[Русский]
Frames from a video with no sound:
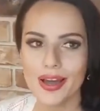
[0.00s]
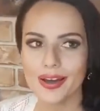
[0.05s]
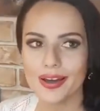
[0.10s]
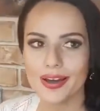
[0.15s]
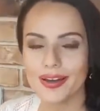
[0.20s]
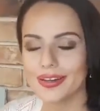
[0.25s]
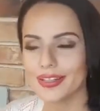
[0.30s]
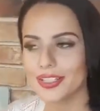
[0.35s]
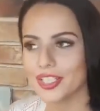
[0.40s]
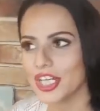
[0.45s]

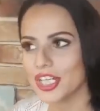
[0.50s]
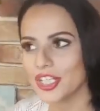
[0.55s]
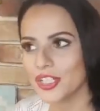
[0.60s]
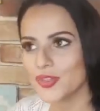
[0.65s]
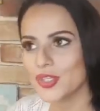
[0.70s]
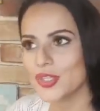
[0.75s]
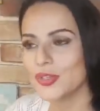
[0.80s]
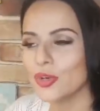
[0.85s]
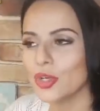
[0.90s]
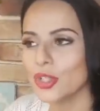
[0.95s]
А,
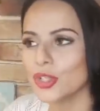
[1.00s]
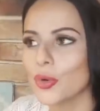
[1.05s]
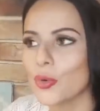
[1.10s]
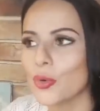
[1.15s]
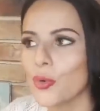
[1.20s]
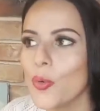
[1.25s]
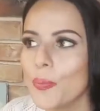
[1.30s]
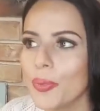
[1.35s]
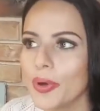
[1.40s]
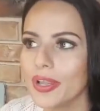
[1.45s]
чаще всего это
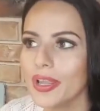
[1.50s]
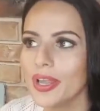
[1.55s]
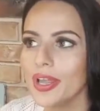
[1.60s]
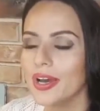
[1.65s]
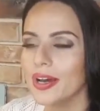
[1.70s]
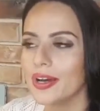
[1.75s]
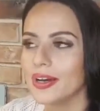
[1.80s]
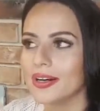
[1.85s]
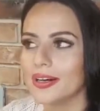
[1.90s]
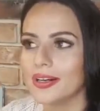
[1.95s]
купол
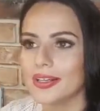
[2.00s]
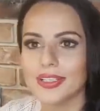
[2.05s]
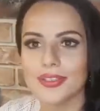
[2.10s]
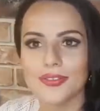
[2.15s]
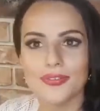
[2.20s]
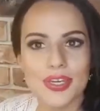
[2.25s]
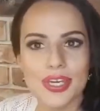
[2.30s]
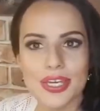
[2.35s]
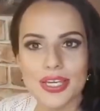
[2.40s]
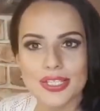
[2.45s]

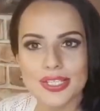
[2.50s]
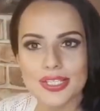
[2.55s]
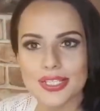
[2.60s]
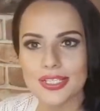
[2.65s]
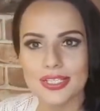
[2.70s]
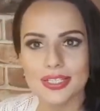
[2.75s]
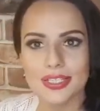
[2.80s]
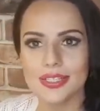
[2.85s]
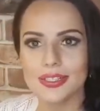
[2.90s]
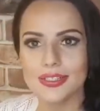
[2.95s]

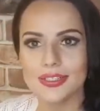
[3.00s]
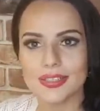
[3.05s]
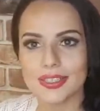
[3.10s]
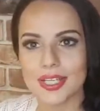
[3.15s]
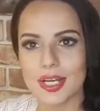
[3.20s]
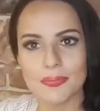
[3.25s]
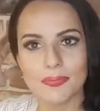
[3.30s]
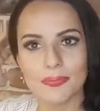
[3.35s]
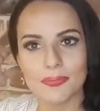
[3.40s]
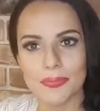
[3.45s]
200, а,
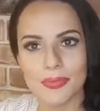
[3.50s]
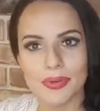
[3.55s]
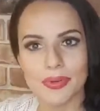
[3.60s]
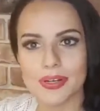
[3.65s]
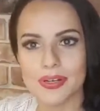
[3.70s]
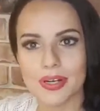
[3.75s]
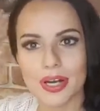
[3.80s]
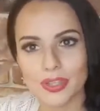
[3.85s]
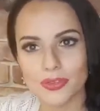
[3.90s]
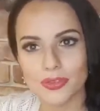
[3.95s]
там, э,
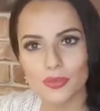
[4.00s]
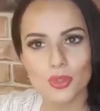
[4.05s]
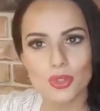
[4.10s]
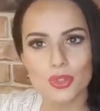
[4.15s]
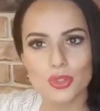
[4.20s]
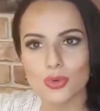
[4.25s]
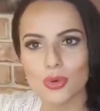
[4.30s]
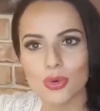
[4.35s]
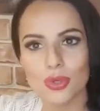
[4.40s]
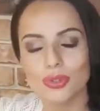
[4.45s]
от
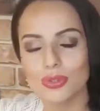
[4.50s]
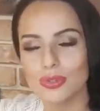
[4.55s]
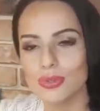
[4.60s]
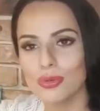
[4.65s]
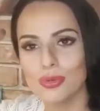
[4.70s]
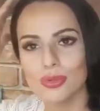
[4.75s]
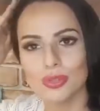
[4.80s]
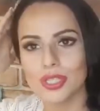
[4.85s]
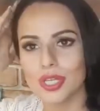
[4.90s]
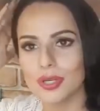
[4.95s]
200
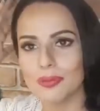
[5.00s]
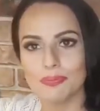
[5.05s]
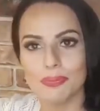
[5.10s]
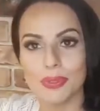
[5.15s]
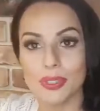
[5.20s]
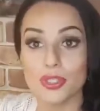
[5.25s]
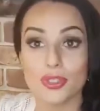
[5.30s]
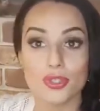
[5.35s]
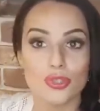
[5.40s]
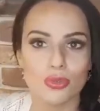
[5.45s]
до там,
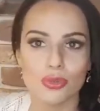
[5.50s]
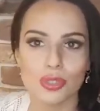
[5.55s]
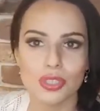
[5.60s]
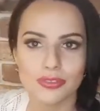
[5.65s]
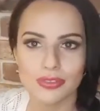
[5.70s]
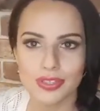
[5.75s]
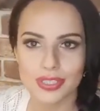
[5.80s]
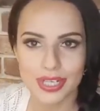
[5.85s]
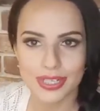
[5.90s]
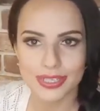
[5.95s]
500
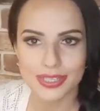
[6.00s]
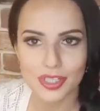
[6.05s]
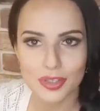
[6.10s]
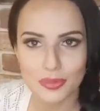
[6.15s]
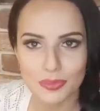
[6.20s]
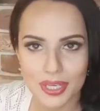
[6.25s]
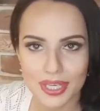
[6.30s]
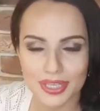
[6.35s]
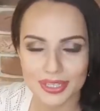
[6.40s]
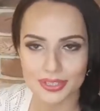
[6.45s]

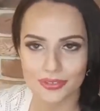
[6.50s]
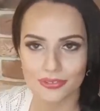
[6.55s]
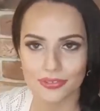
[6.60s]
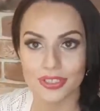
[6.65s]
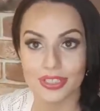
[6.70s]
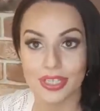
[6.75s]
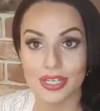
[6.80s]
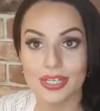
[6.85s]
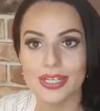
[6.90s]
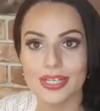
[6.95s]
квадратных метров.
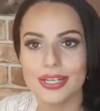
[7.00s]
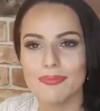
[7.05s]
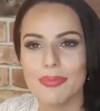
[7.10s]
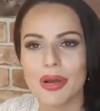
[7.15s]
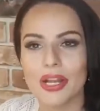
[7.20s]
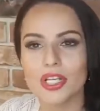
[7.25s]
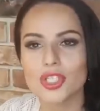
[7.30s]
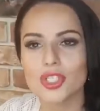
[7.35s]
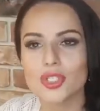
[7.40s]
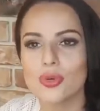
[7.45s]
Это
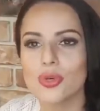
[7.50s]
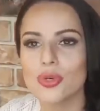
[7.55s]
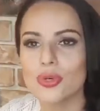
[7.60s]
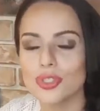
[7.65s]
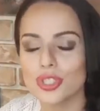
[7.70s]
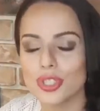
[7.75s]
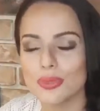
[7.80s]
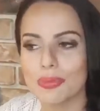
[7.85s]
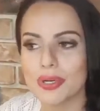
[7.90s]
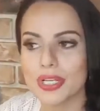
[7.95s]
большое
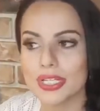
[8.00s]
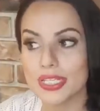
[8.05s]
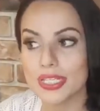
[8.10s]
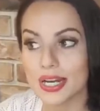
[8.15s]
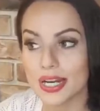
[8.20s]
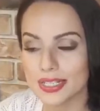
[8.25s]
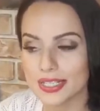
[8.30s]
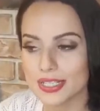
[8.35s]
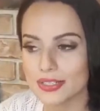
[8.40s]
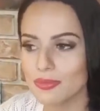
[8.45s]
очень
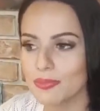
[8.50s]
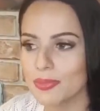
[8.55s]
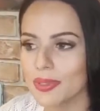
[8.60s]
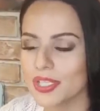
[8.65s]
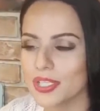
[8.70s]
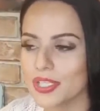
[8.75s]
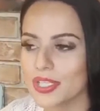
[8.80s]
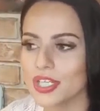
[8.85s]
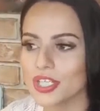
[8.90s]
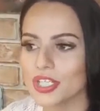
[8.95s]
пространство
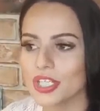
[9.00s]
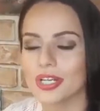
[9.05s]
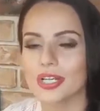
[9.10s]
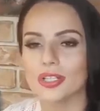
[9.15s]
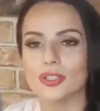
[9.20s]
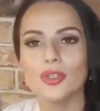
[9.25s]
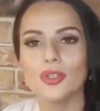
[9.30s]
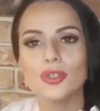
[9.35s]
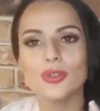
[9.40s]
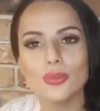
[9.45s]
белоснежное,
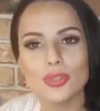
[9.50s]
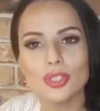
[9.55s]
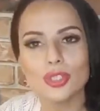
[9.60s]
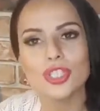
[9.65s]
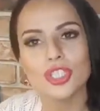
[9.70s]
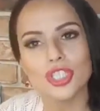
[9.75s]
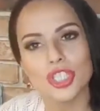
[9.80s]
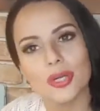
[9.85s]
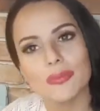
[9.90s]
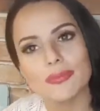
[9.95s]
которое
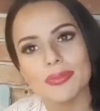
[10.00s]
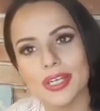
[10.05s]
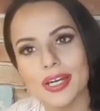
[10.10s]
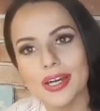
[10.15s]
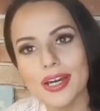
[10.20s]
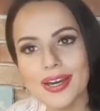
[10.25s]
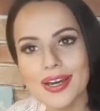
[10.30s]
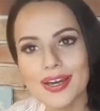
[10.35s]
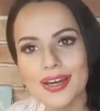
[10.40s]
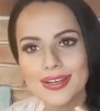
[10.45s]
нужно
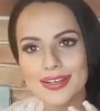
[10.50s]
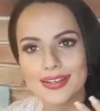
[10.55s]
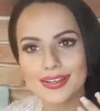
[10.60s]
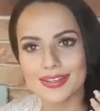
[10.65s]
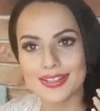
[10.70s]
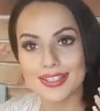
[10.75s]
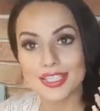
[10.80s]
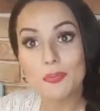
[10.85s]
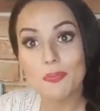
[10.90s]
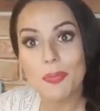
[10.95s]
чем-то
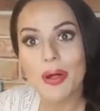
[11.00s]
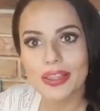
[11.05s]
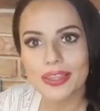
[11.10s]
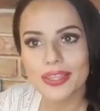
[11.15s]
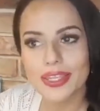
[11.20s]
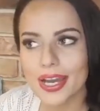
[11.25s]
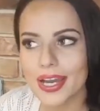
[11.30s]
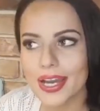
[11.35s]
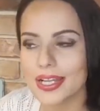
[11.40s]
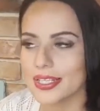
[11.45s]
а,
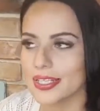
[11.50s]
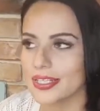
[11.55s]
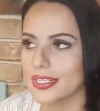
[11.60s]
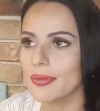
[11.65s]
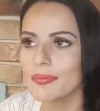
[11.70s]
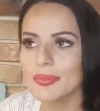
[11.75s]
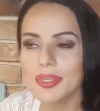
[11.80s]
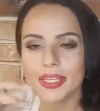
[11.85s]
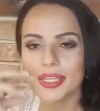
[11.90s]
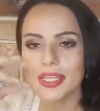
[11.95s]
заполнять.
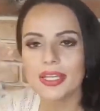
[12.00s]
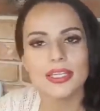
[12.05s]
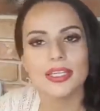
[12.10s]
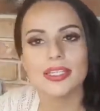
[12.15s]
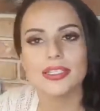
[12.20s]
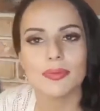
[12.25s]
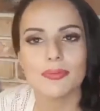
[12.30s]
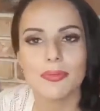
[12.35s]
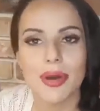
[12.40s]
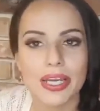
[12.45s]
Там нет
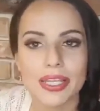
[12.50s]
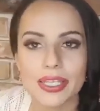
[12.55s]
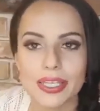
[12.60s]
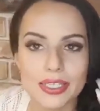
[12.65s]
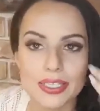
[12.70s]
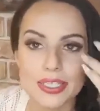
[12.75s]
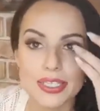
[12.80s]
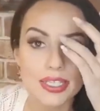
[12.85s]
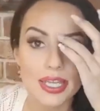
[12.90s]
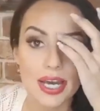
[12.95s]
никаких то
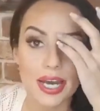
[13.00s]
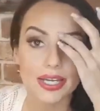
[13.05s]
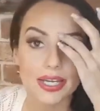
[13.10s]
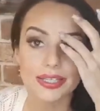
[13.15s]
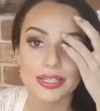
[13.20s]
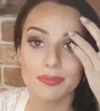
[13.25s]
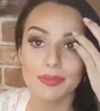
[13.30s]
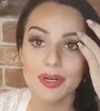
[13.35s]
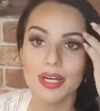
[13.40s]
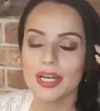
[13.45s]
маленьких деталей,
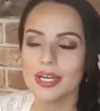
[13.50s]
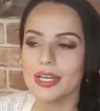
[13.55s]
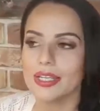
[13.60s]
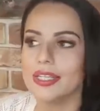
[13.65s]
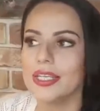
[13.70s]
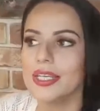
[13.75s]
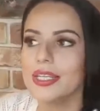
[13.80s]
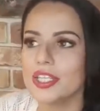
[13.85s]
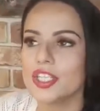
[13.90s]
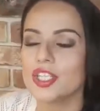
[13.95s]
там
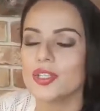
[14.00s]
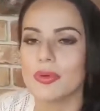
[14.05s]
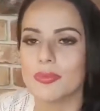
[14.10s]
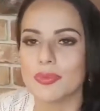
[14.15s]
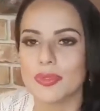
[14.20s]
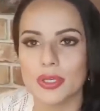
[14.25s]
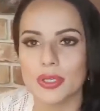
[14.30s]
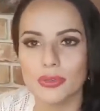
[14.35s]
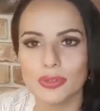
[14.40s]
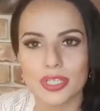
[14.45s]
не на чем
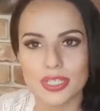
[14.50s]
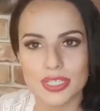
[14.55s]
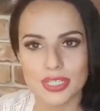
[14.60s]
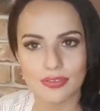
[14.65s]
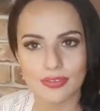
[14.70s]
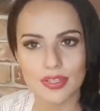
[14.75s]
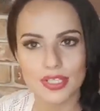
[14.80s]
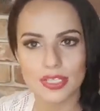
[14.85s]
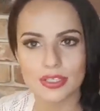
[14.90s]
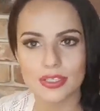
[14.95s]
абсолютно
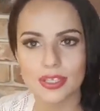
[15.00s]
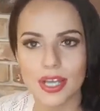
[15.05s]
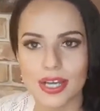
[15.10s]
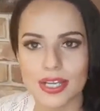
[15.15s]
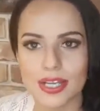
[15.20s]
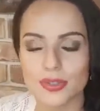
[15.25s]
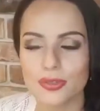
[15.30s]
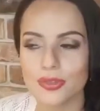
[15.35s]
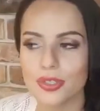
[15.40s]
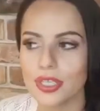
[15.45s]
остановиться
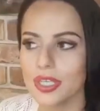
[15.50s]
глазу.